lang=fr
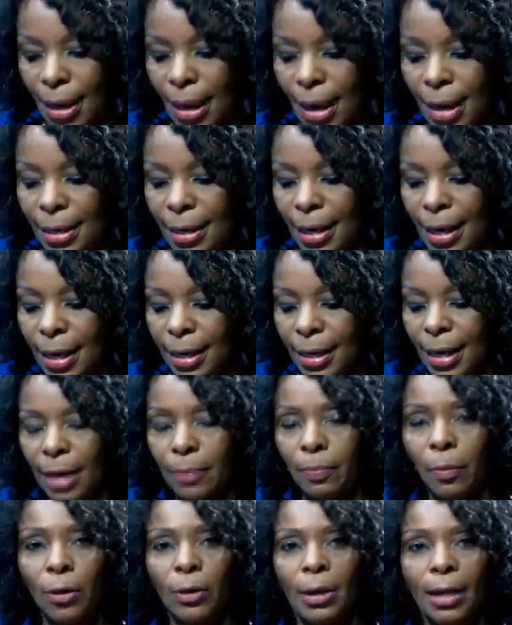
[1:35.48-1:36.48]
Elle est
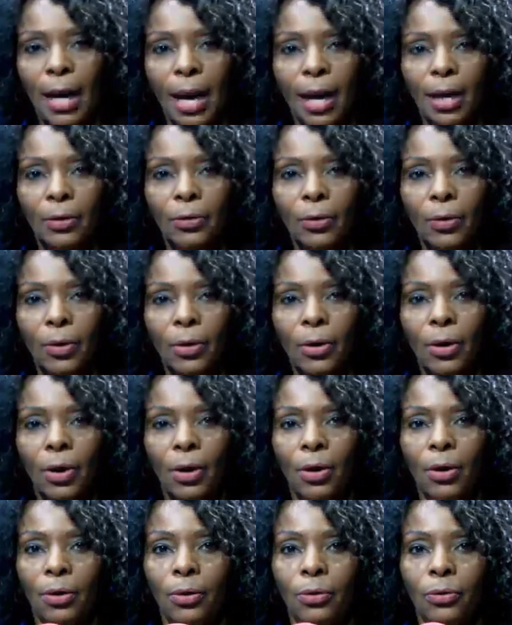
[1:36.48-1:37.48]
également cadre
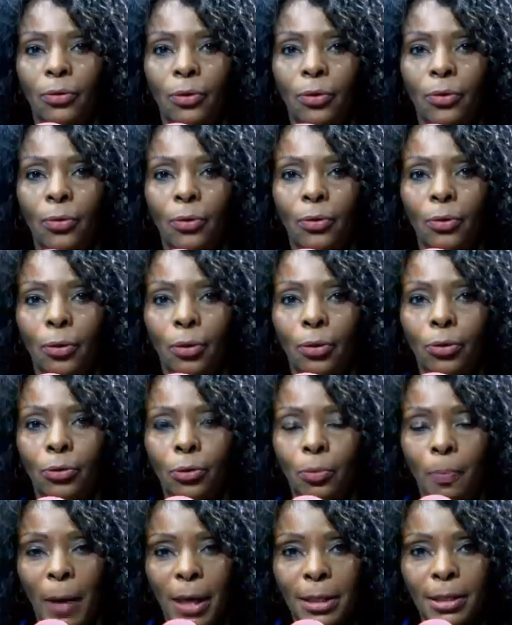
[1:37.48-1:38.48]

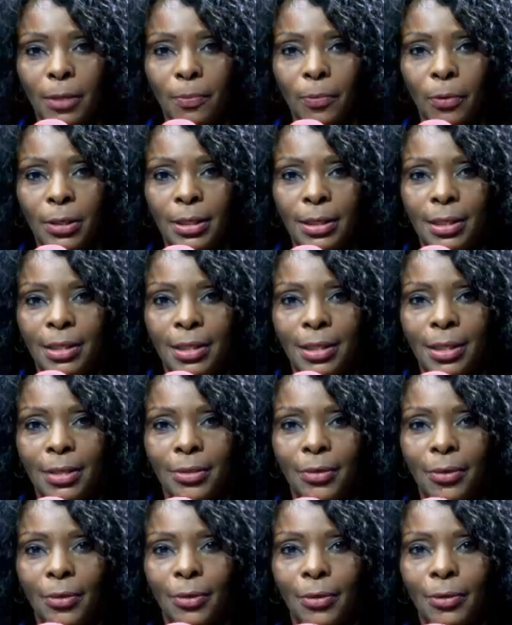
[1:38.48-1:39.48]
du parti
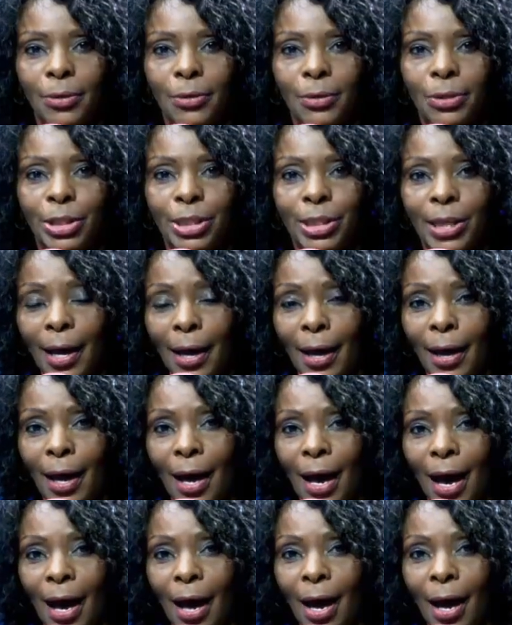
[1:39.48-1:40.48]
politique euh,
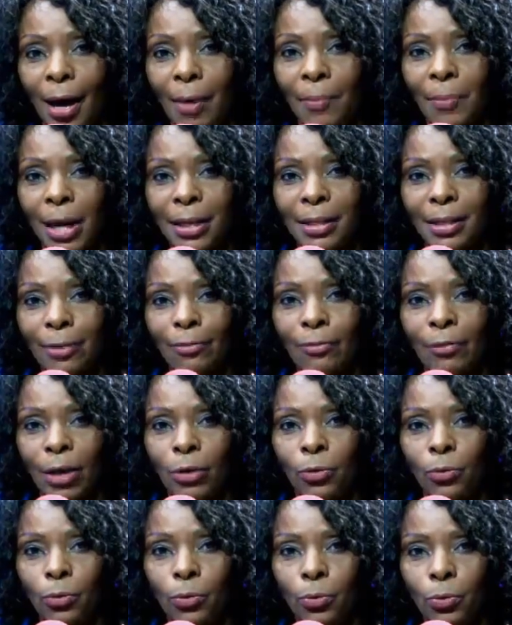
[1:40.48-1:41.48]
cher à Martin
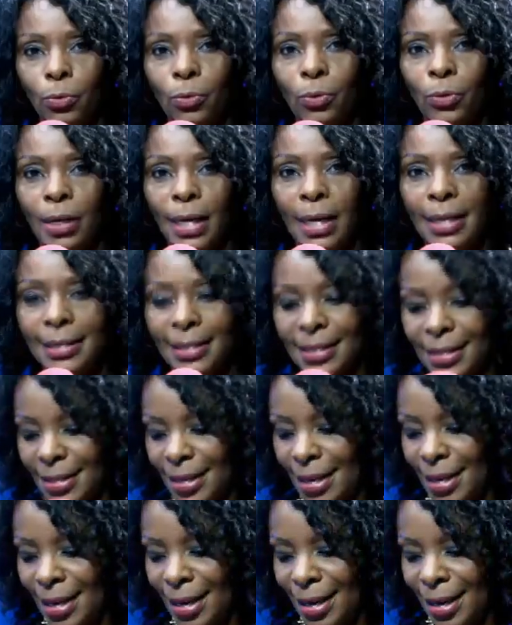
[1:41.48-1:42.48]
Fayoulou, et
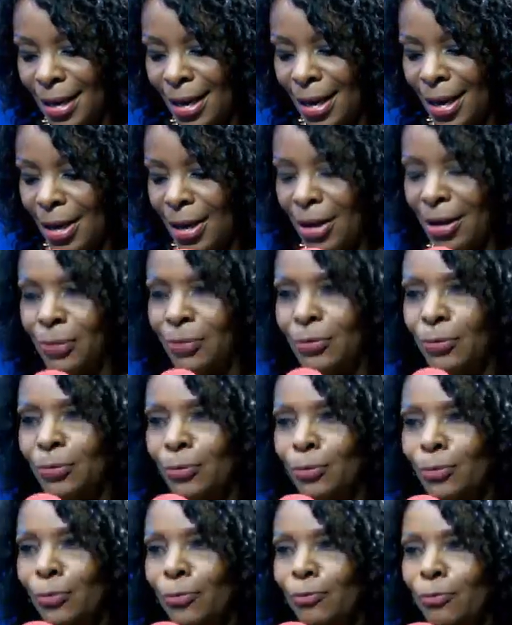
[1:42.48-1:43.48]

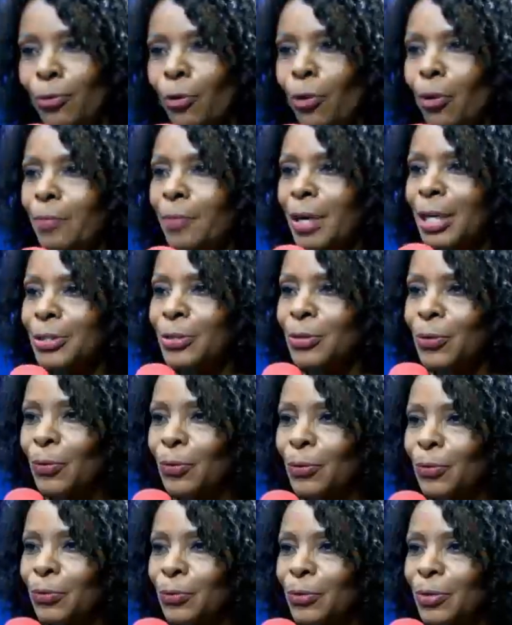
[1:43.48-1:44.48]
Nous vous
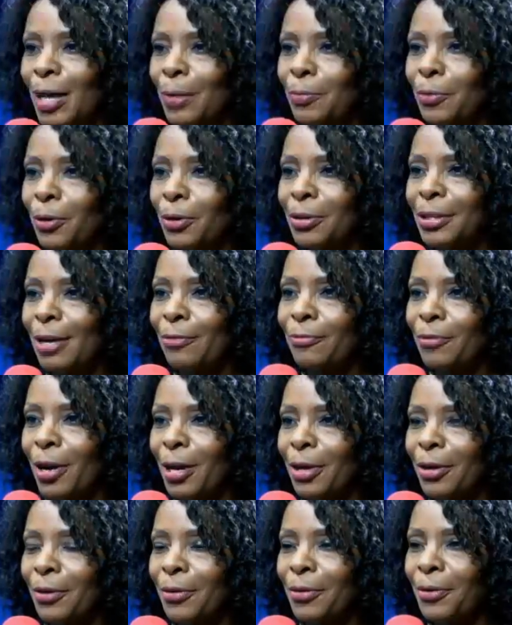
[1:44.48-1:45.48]
remercions tout d'abord
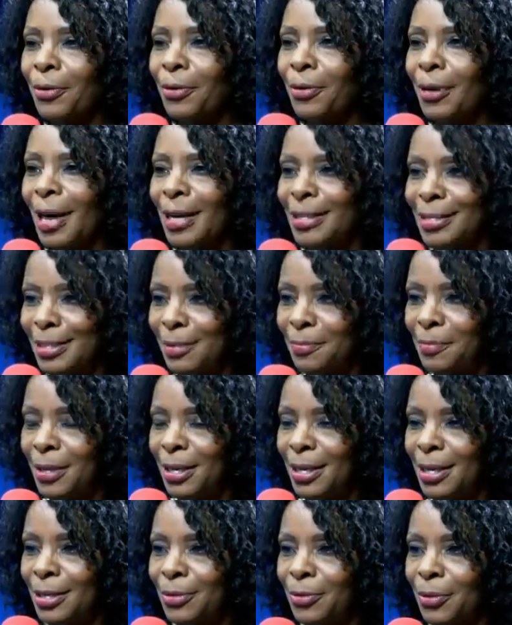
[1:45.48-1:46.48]
d'avoir euh,
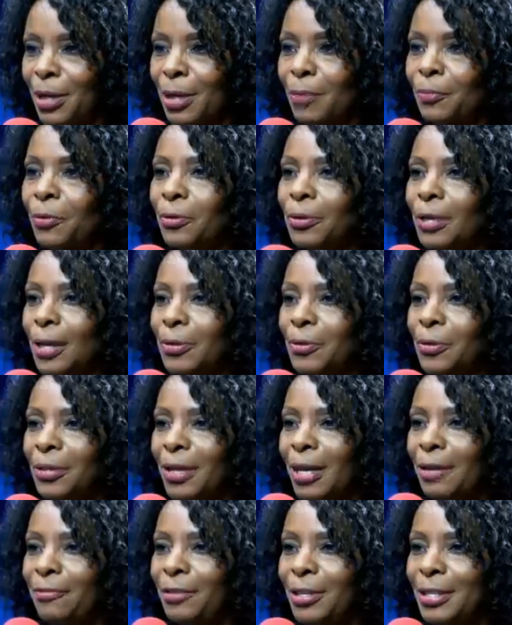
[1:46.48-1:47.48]
accepté de répondre à
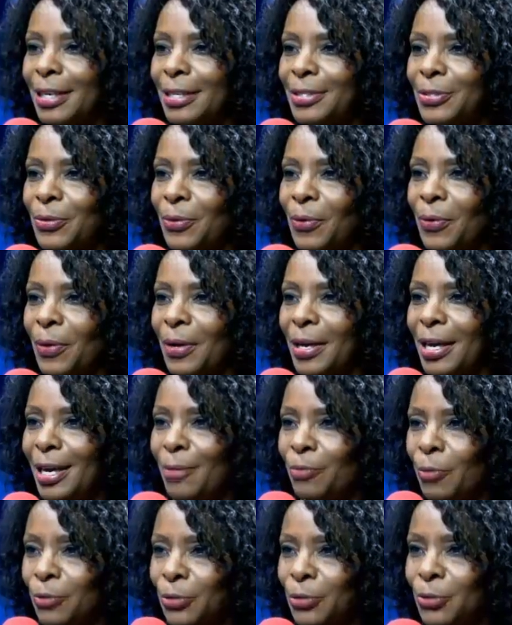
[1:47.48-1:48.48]
notre invitation
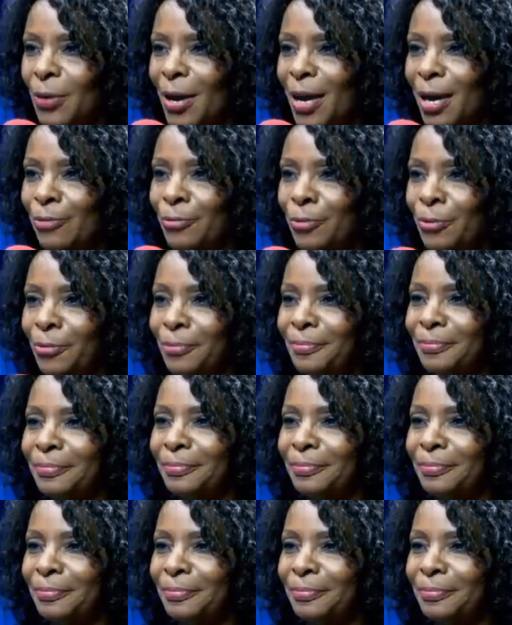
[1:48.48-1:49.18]
et bonsoir à vous.